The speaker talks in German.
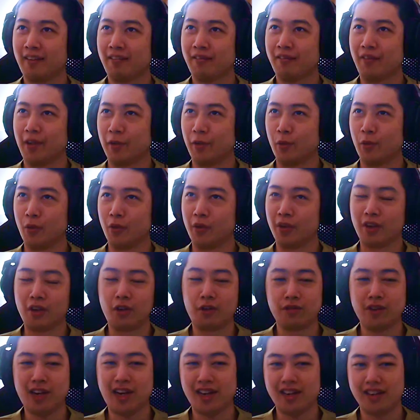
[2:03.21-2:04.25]
wenn du
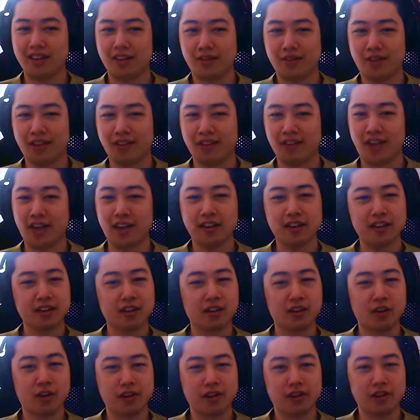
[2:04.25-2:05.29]
darauf achtest, was die
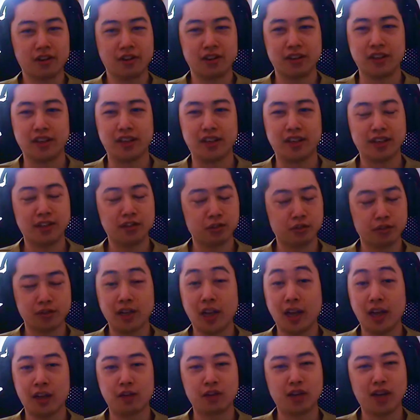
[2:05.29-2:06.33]
anderen Leute, die nicht so viel
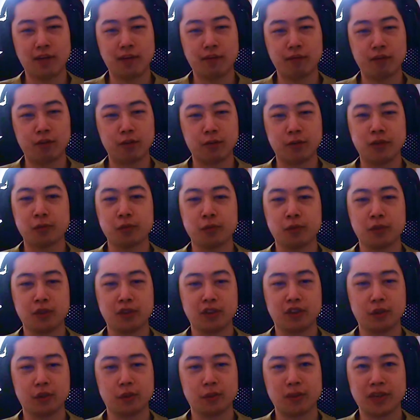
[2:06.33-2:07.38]
Ahnung haben von E-Sport,
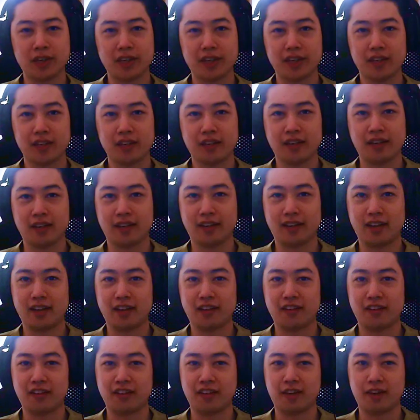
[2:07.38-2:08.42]
darüber reden, äh, dann
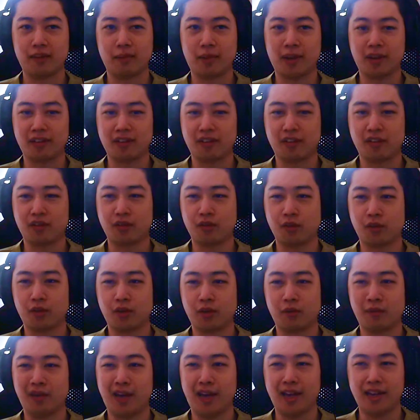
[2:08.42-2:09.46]
ist es halt meistens so in
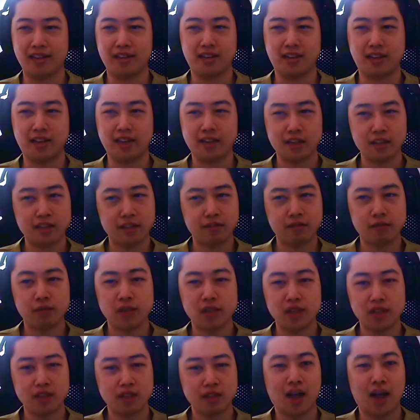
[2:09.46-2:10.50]
einem leicht negativen
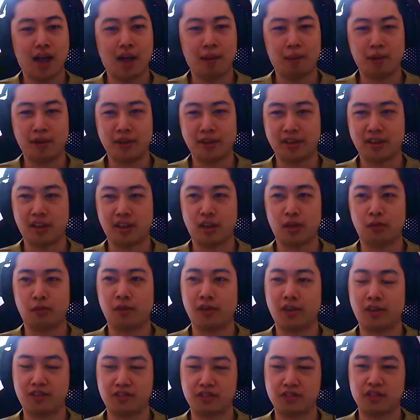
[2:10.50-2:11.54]
Licht. Aber ich glaube,
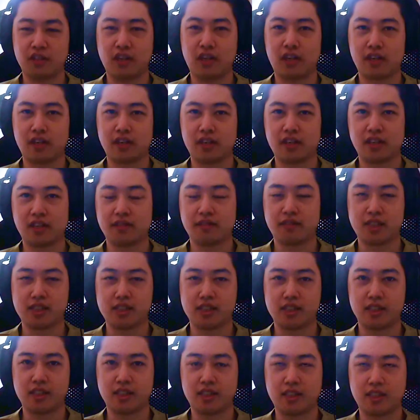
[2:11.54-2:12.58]
das ist halt ein Ding, was
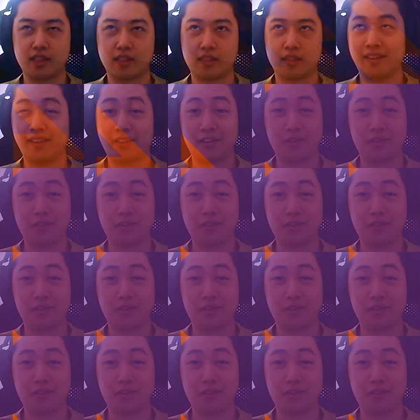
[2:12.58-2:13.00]
sich in der